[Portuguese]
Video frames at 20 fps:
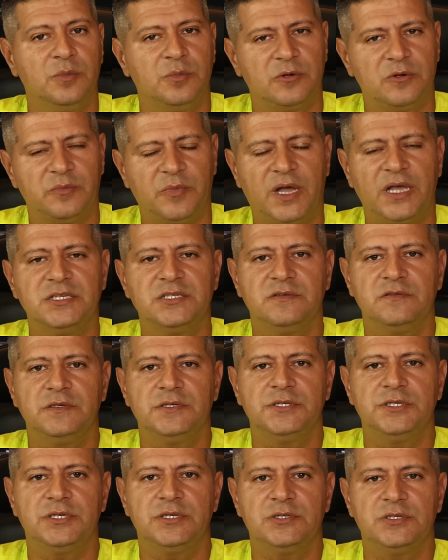Por mais de
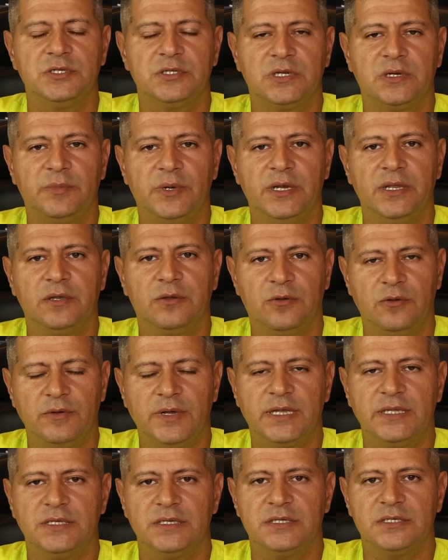20 anos eu trabalhei com
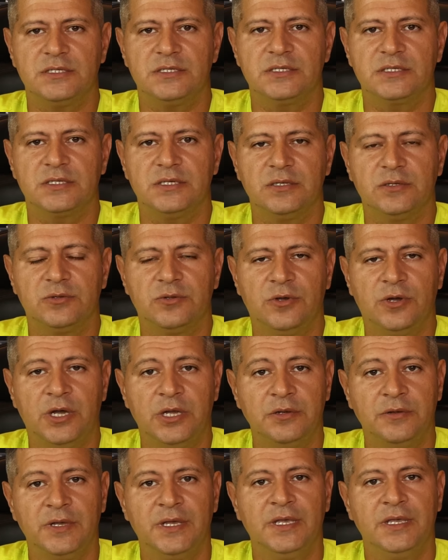cadeiras de
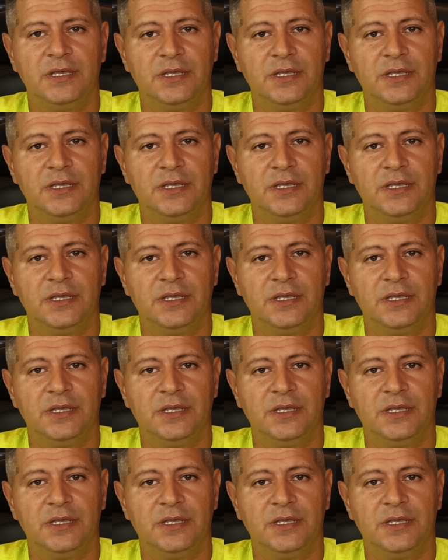escritório